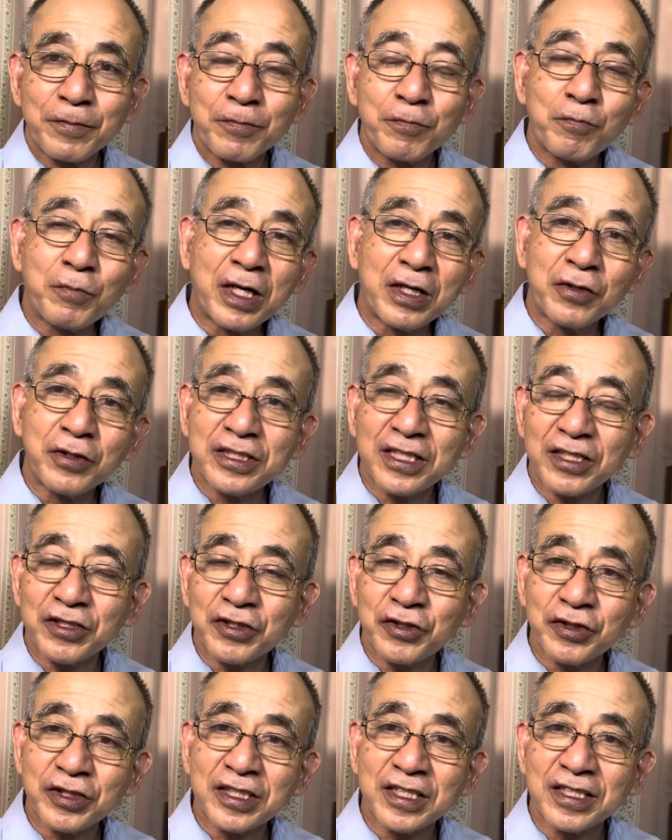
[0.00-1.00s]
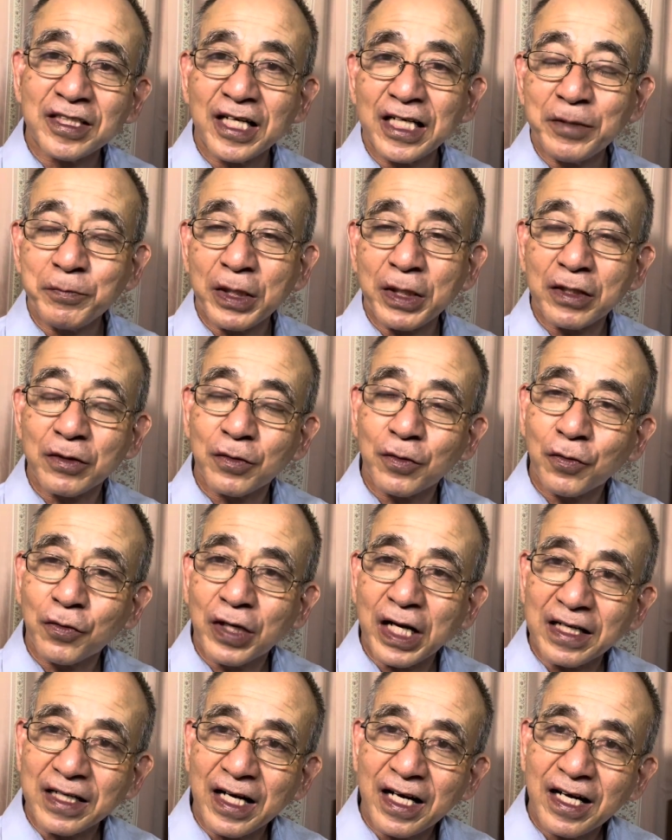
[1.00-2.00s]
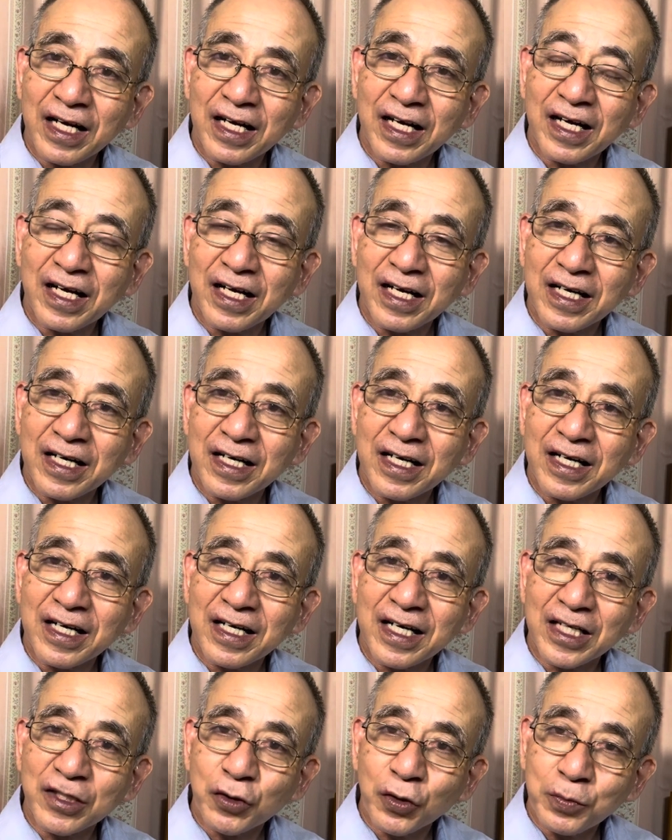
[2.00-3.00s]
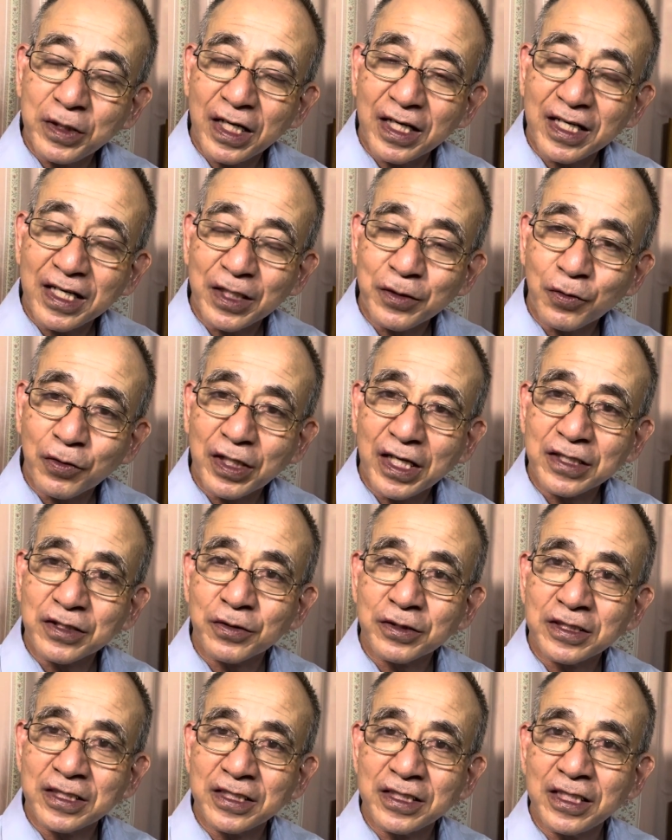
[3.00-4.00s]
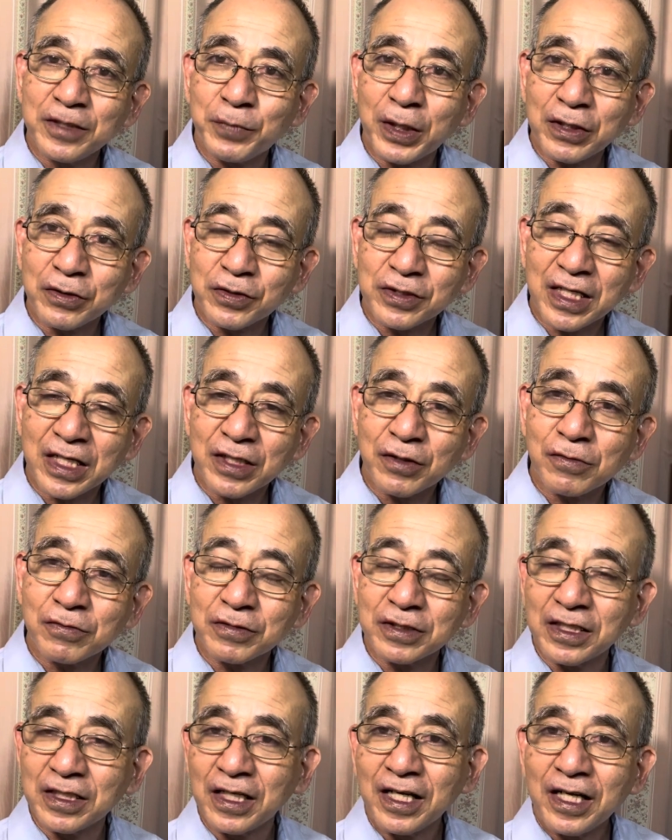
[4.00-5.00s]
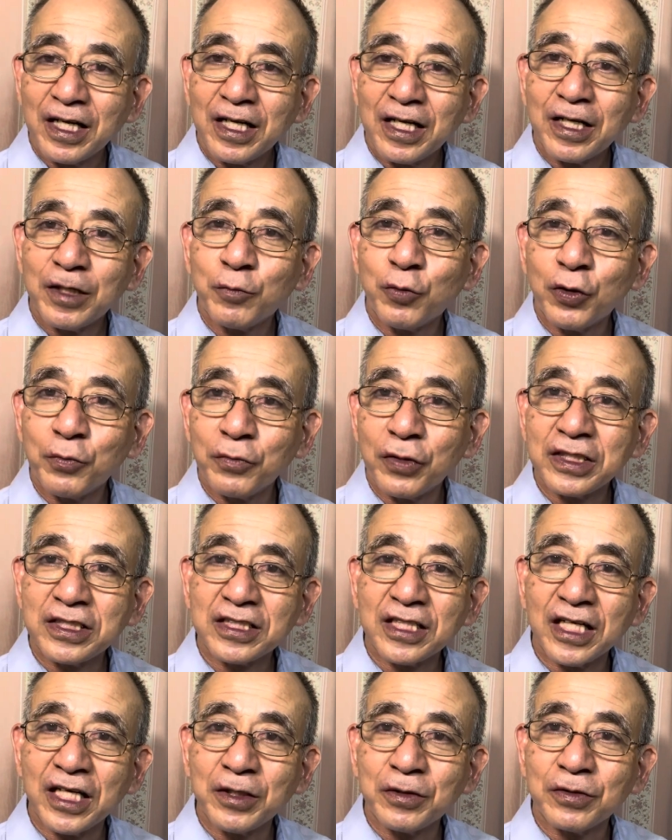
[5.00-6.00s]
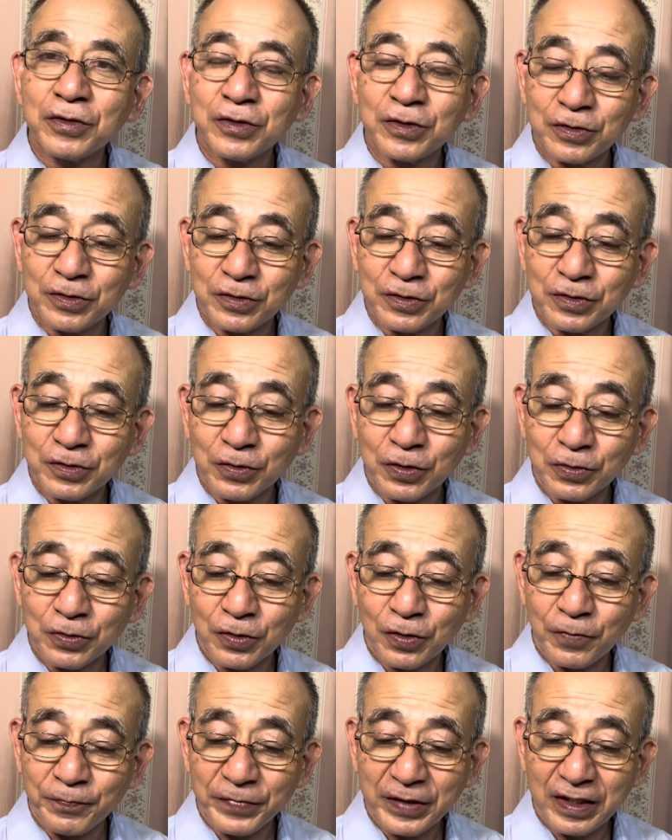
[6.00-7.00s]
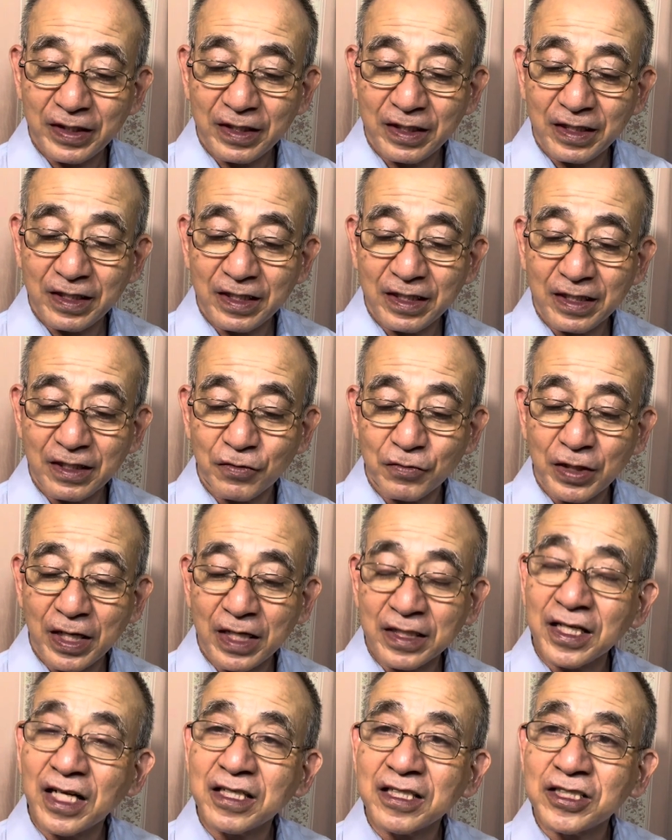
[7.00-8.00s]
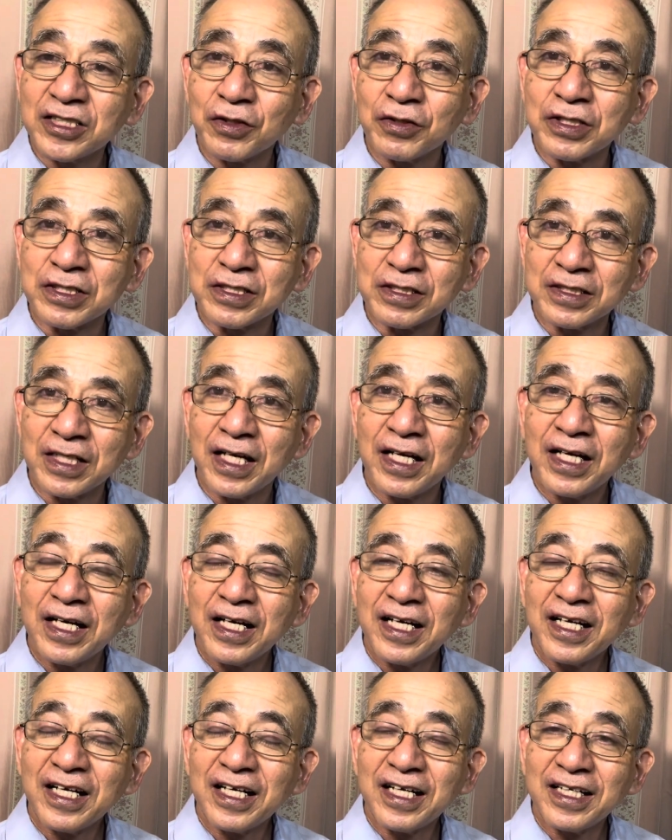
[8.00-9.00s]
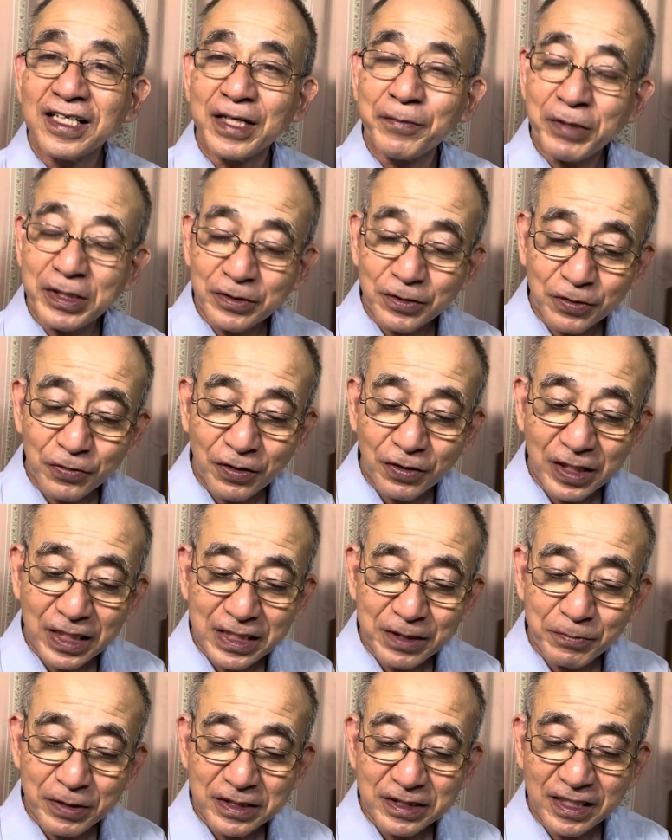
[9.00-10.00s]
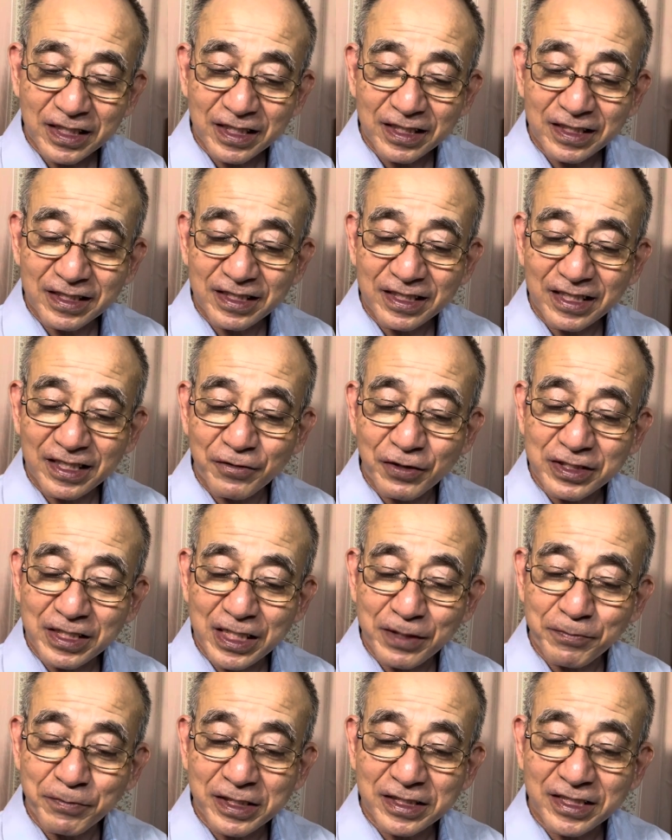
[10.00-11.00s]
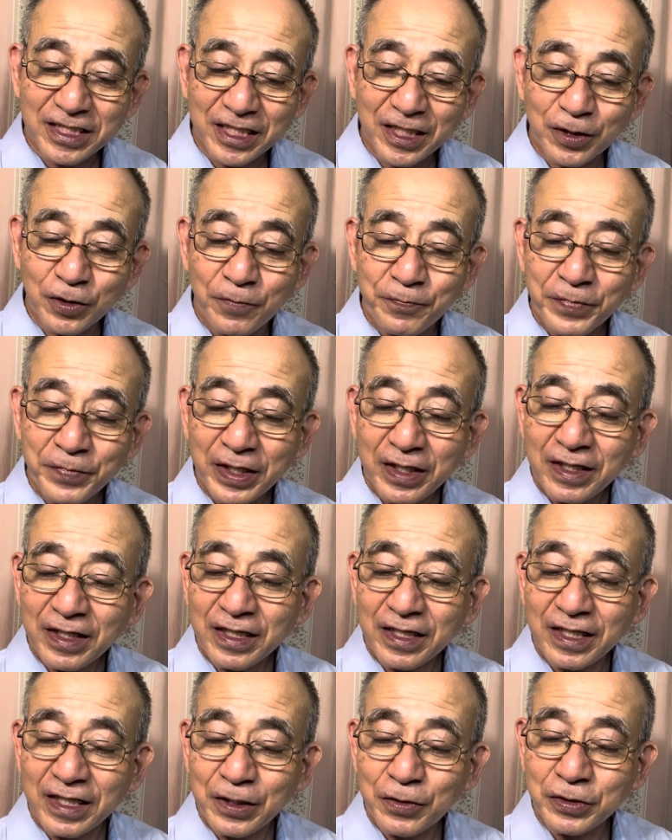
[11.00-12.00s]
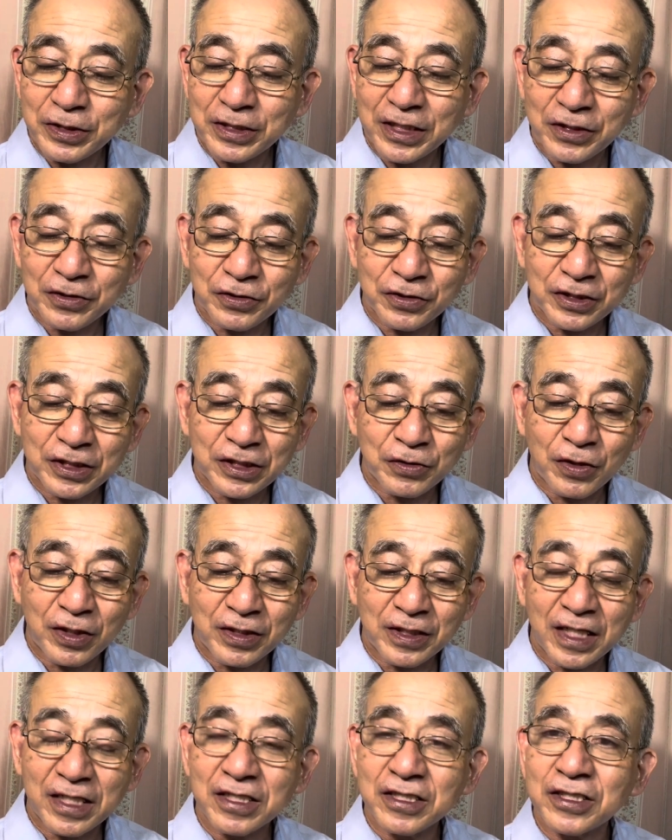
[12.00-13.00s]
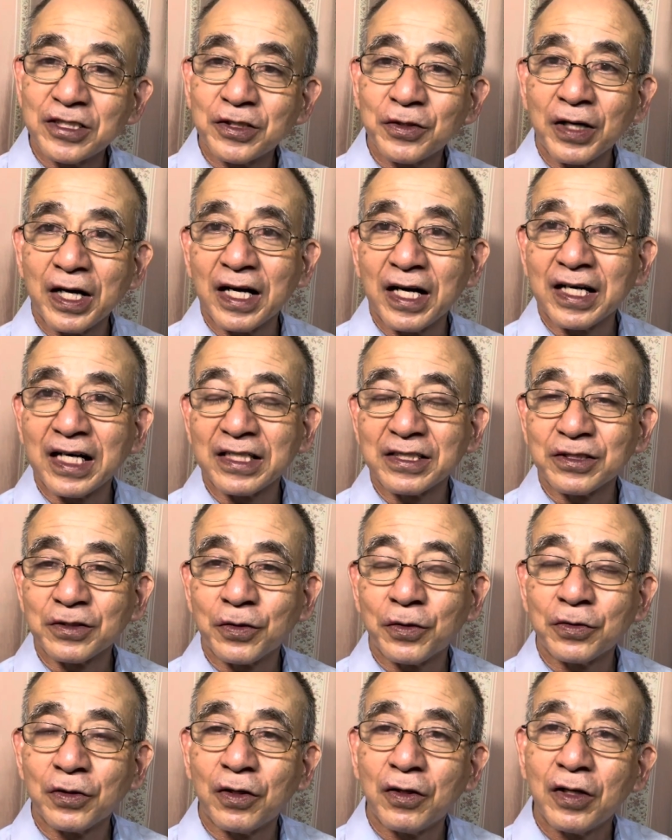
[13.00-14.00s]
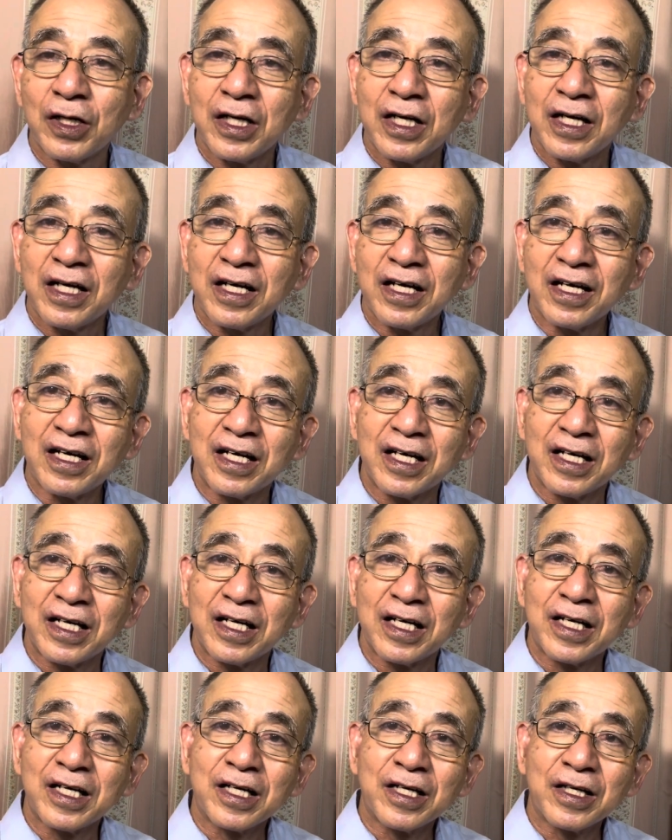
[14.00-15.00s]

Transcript: まあ、ロシア出身で、今、どこかなあ、ラトビアかどっか、そっちにバルト三国に亡命している、この、えー、このアナリストですね、えー、名前ちょっと分かりました、えー、忘れましたけど、えー、ロシア出身のアナリストが明かすこの、あ